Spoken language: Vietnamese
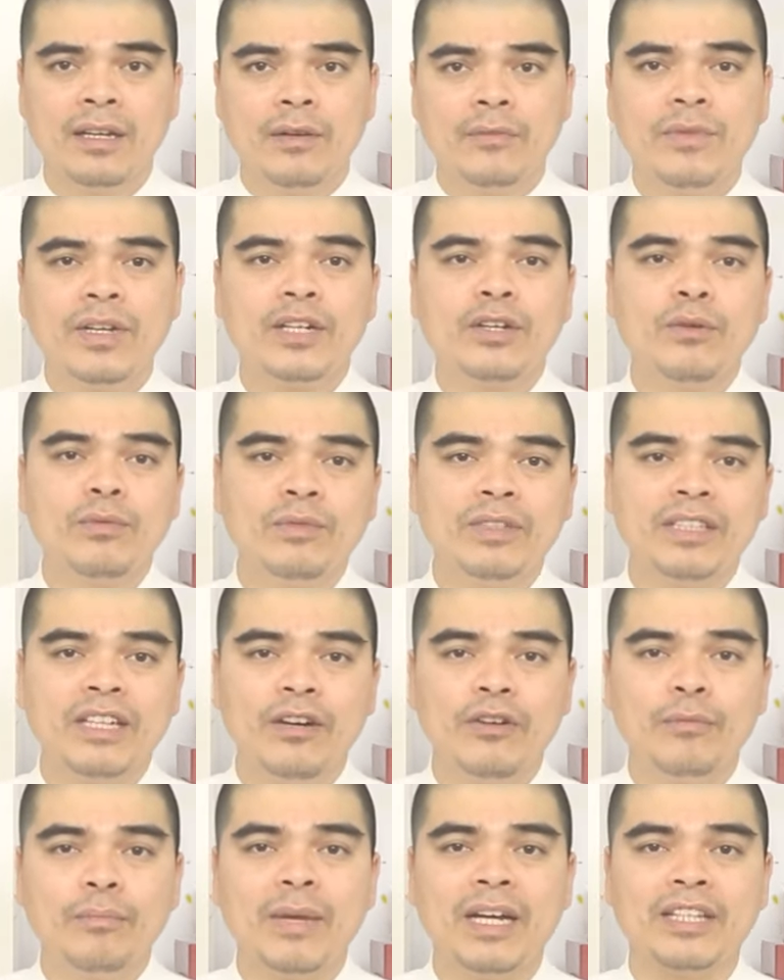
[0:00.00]
Việc cùng
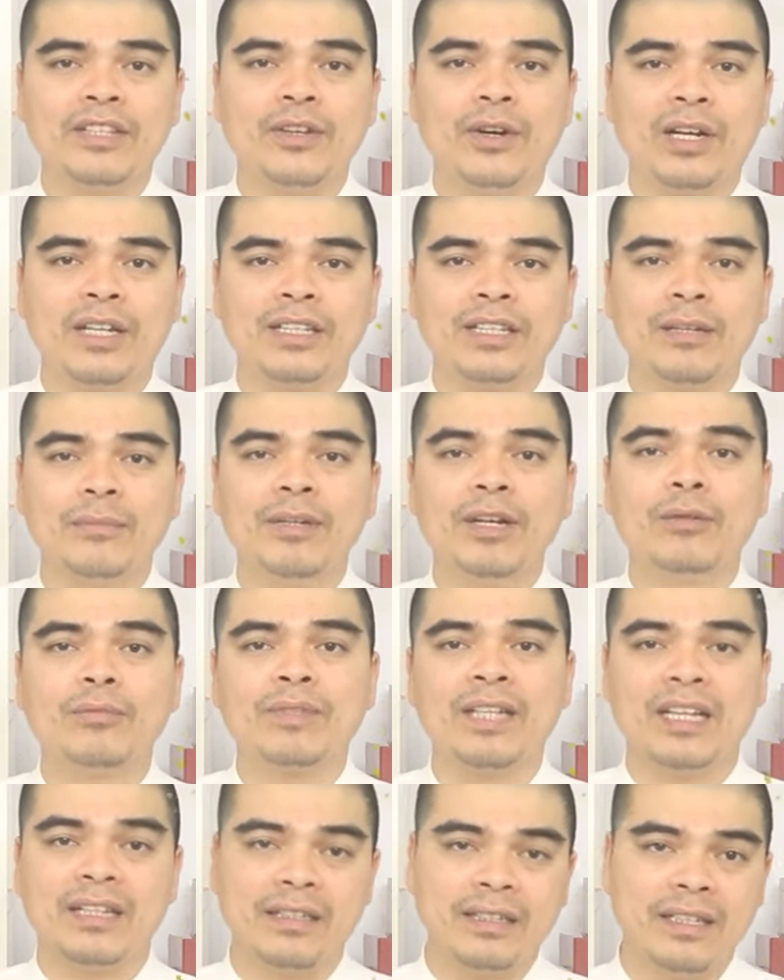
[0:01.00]
nhau bày tỏ cái tấm
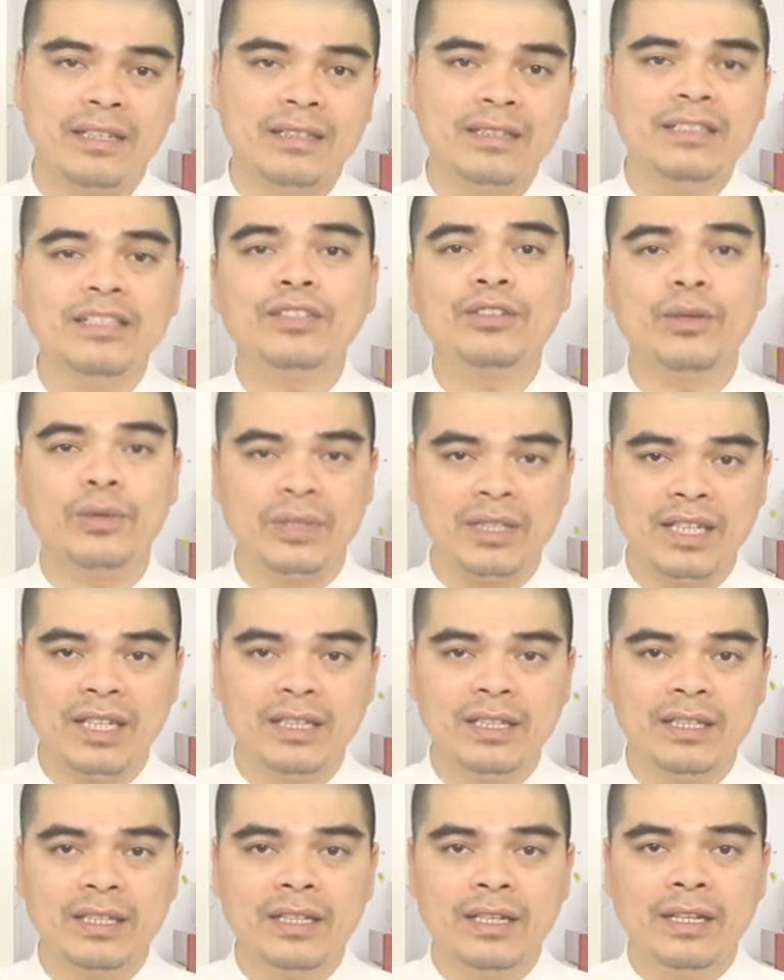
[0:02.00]
lòng thành kính trước tổ
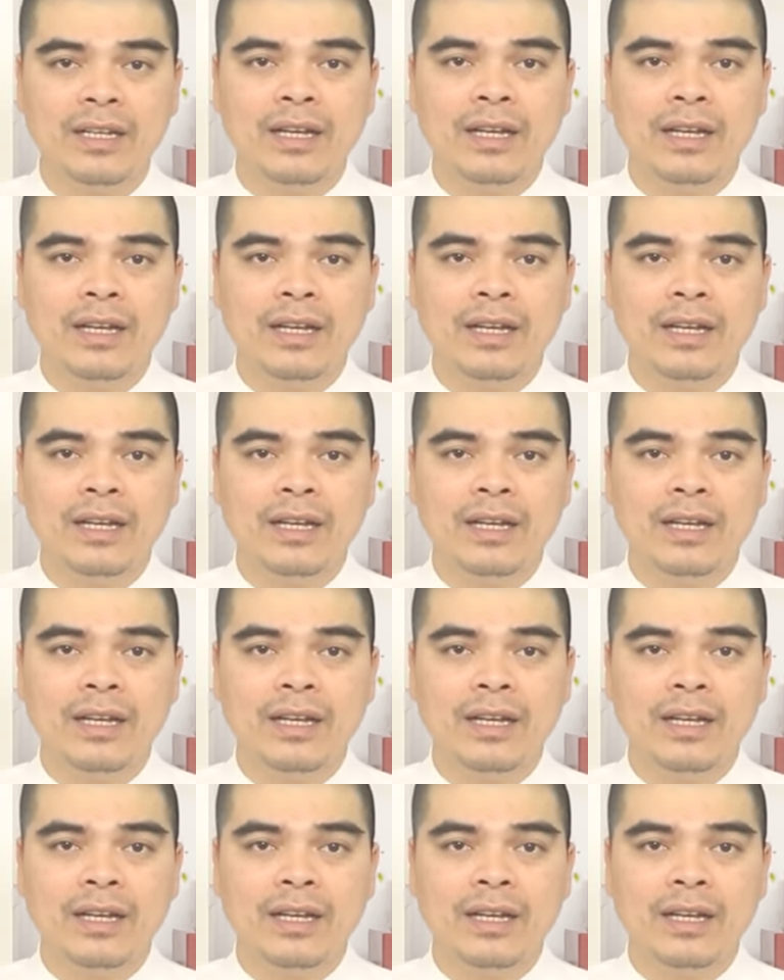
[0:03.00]
tiên,